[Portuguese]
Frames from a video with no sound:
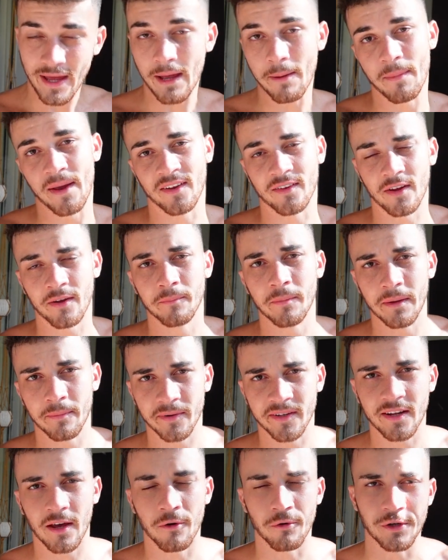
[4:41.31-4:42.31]
mas faz é bem
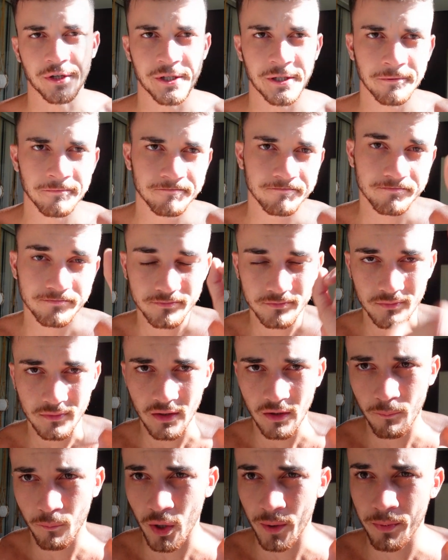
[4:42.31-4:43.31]
pra saúde.
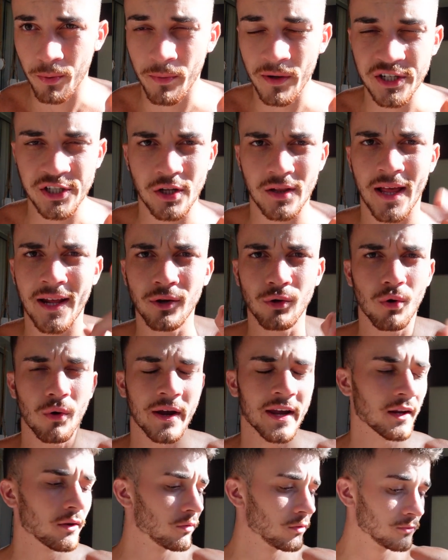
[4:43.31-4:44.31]
Bora pro banho gelado
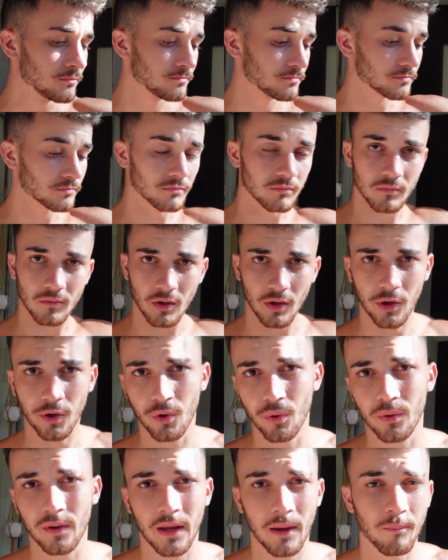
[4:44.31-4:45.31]
correndo
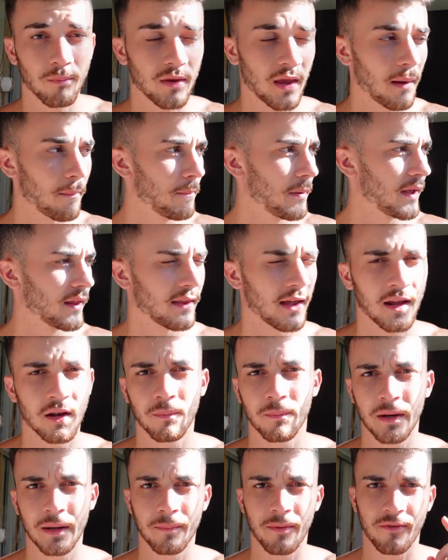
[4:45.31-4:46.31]
que o tempo tá apertado
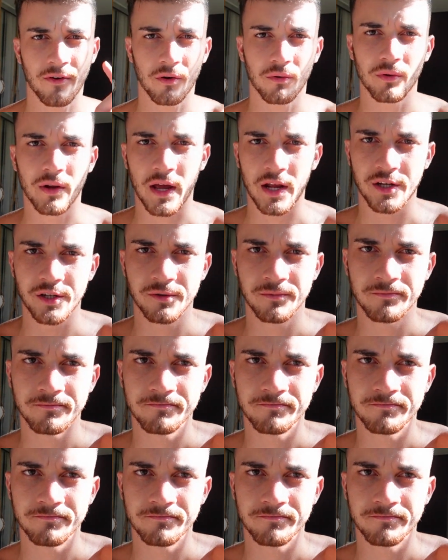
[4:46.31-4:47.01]
para ir pra faculdade.